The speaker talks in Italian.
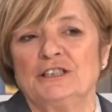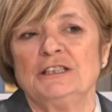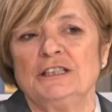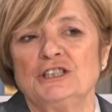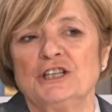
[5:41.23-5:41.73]

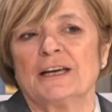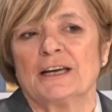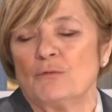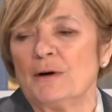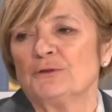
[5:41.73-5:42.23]
ci dice
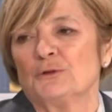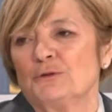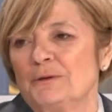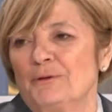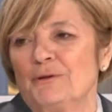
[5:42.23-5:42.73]
che quando
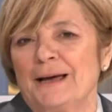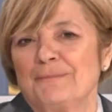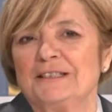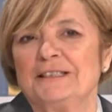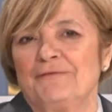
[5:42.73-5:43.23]
sui
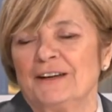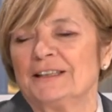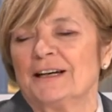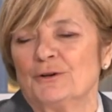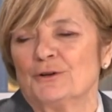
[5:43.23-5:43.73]
programmi si fa
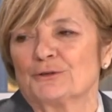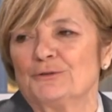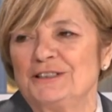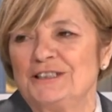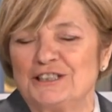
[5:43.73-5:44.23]

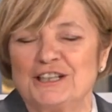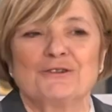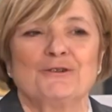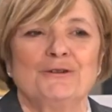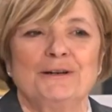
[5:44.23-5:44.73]
d'accordo e si
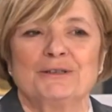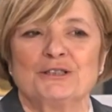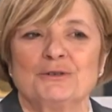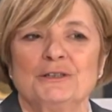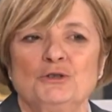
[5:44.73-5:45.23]
scelgono le
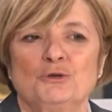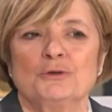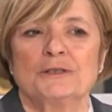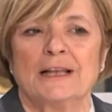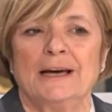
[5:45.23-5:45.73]
persone
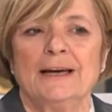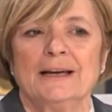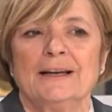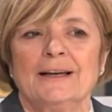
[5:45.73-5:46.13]
giuste,